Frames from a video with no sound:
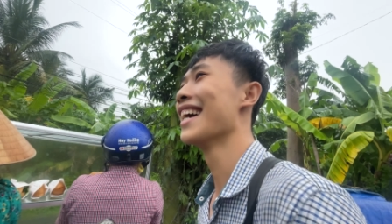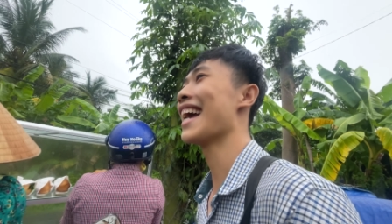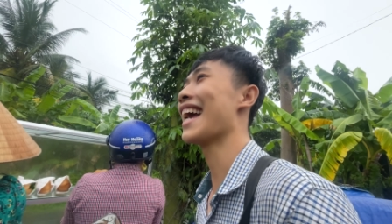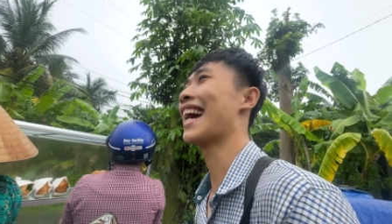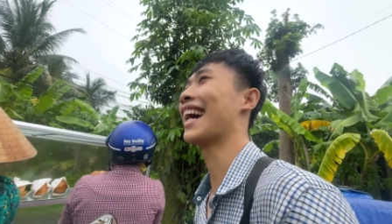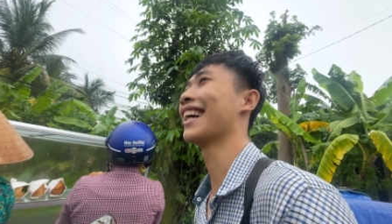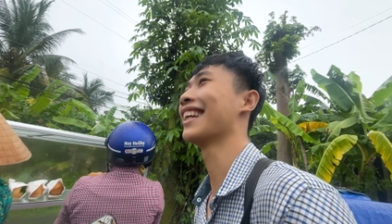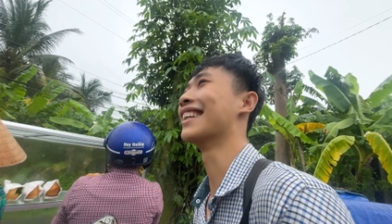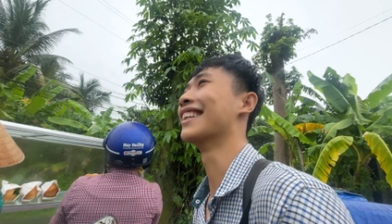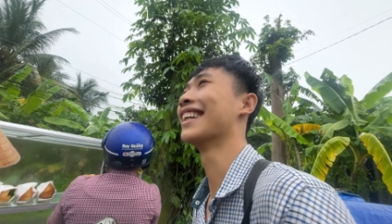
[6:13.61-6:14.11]

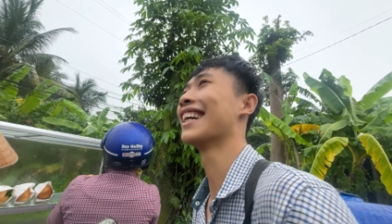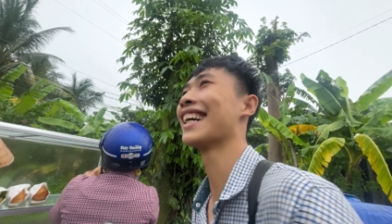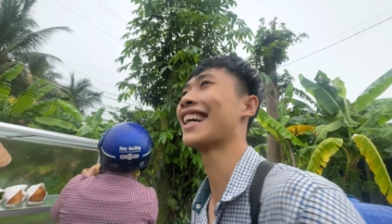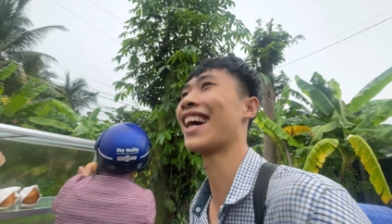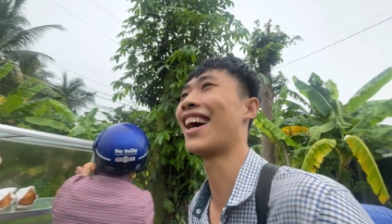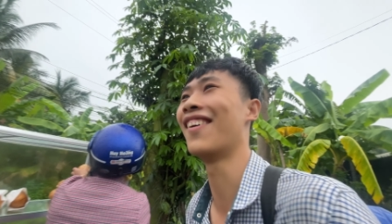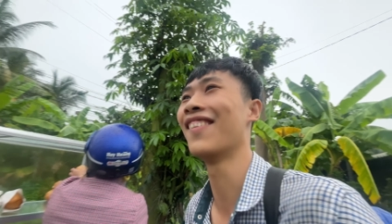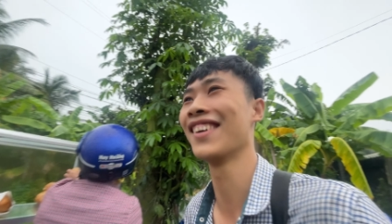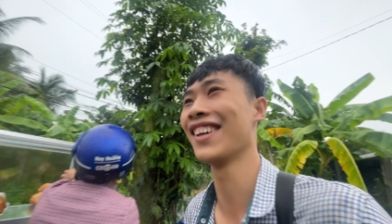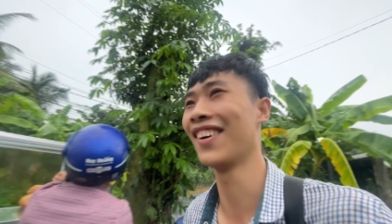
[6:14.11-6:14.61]
ăn được hay
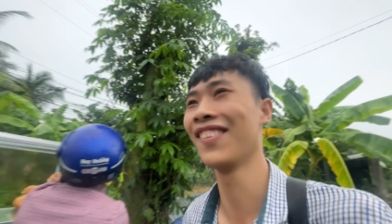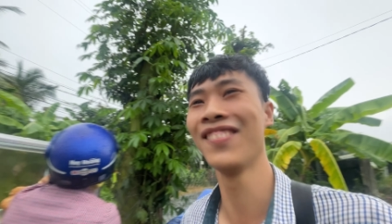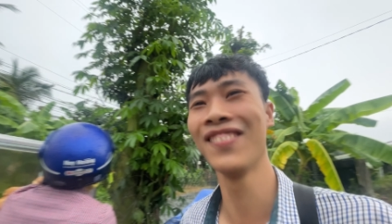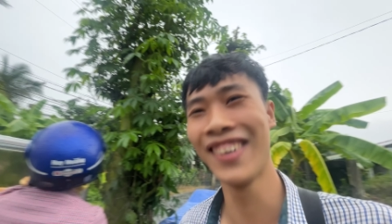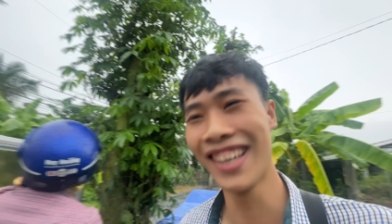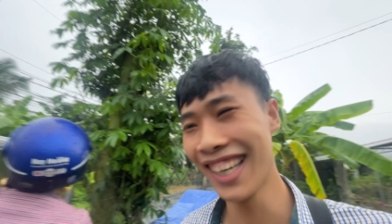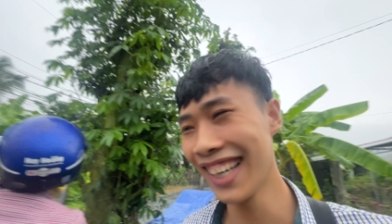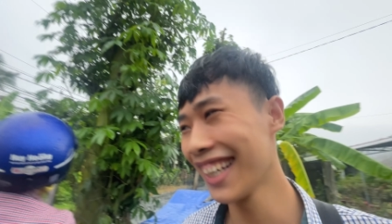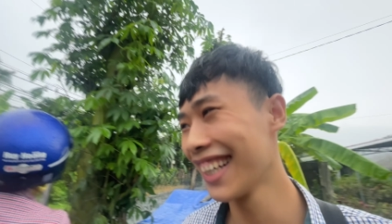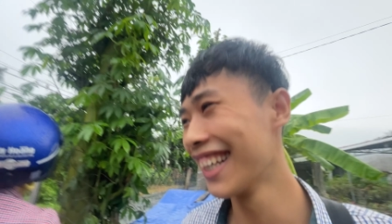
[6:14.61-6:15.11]
không thì không
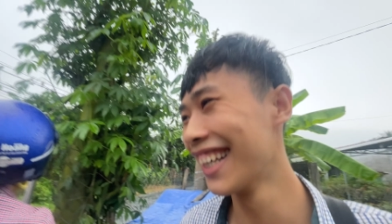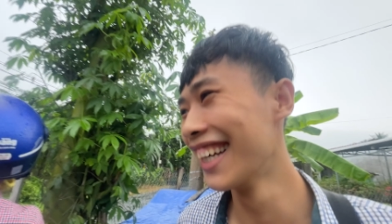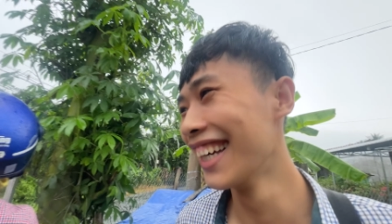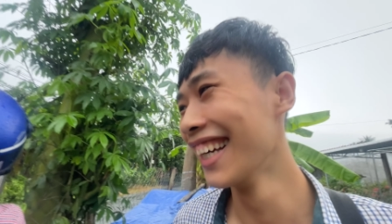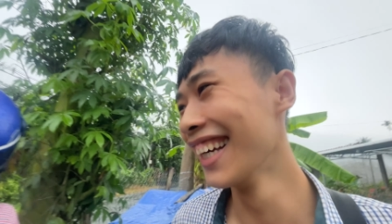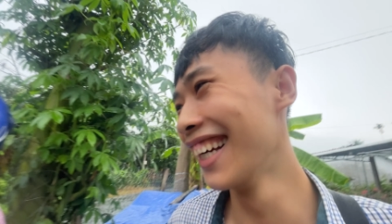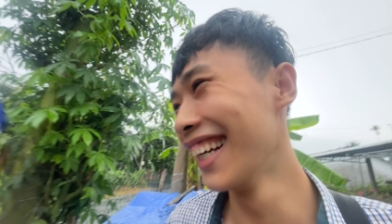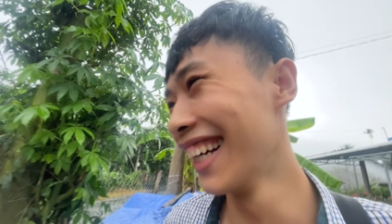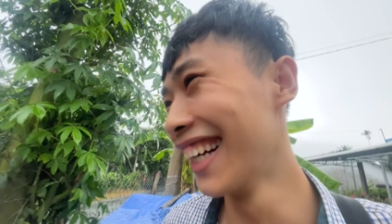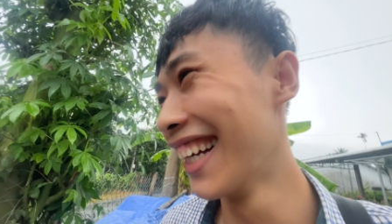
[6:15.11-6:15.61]
biết.
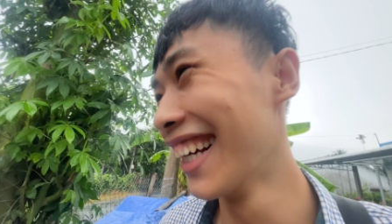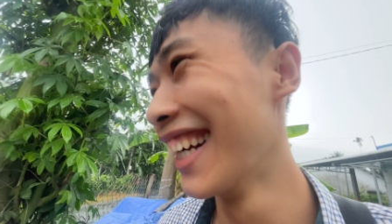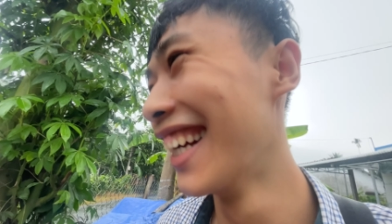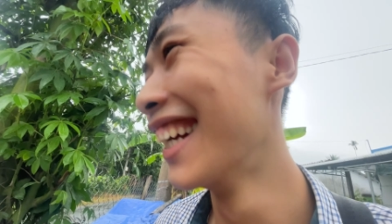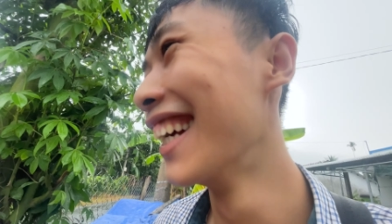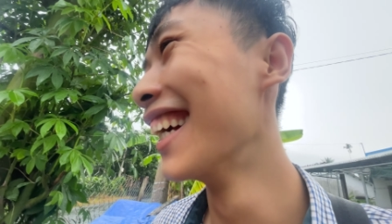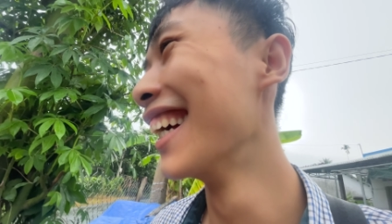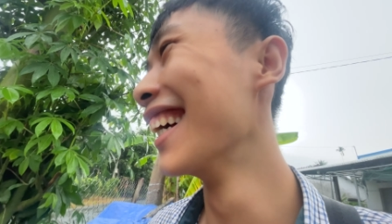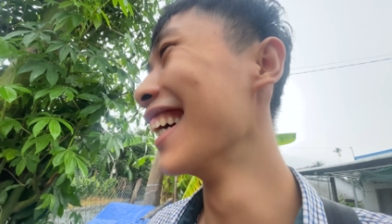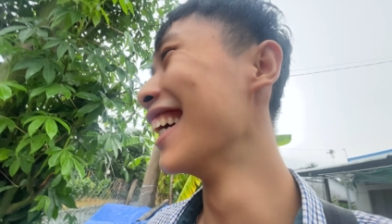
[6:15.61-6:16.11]

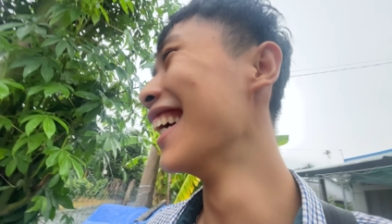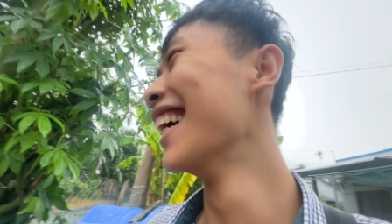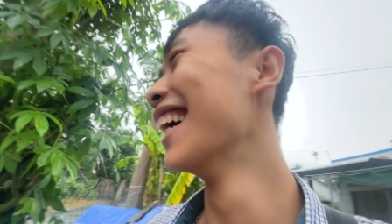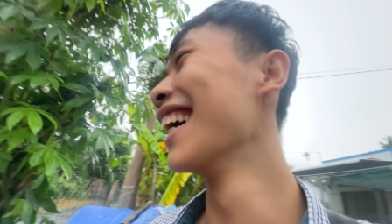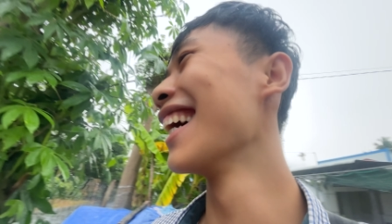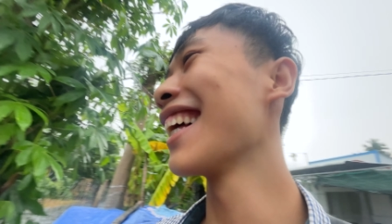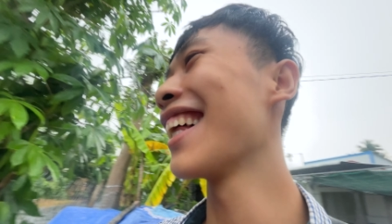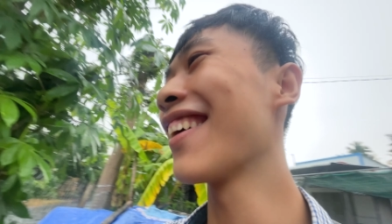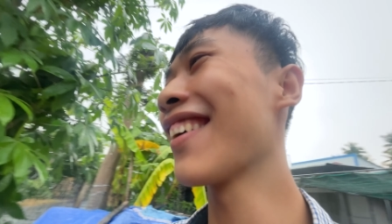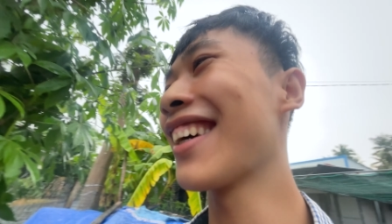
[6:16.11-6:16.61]

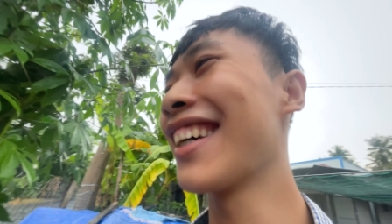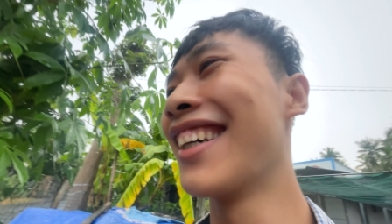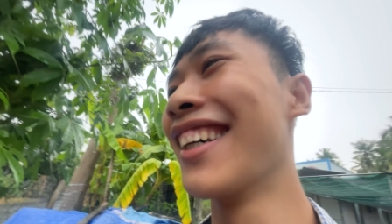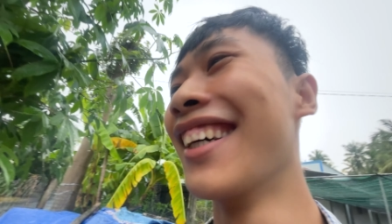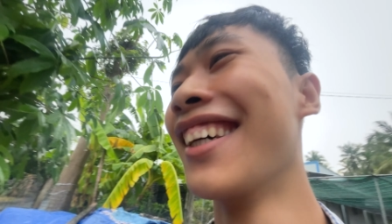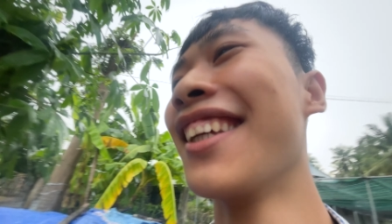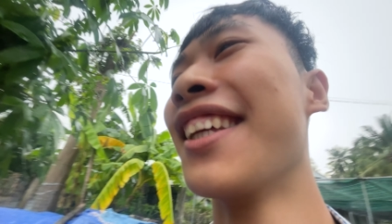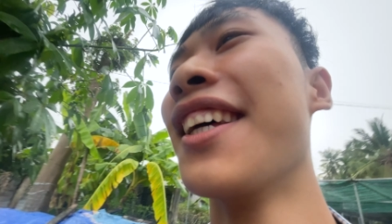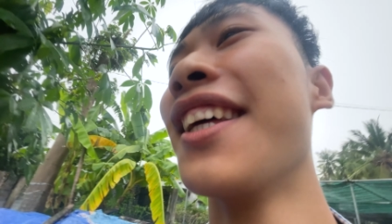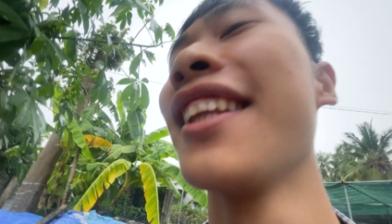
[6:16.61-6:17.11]
Tại vì
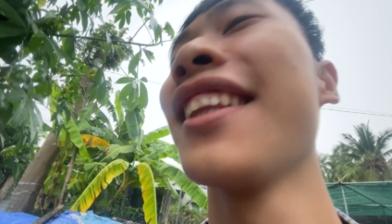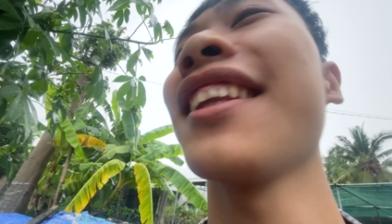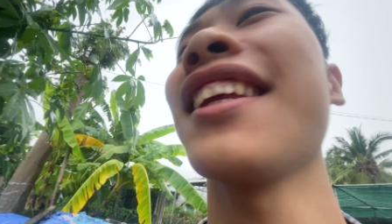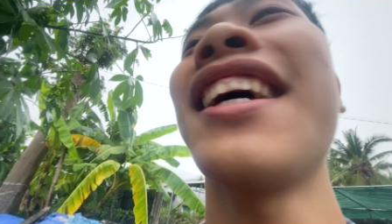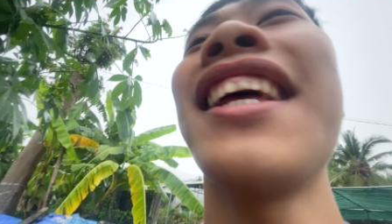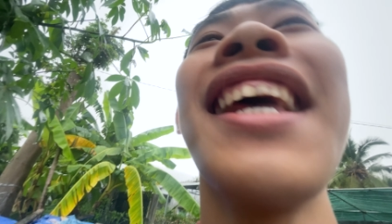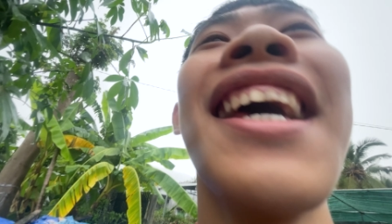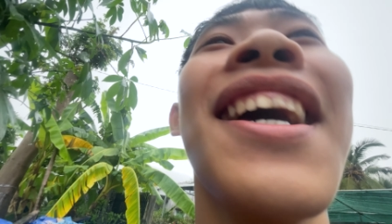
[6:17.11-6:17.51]
mình tại mình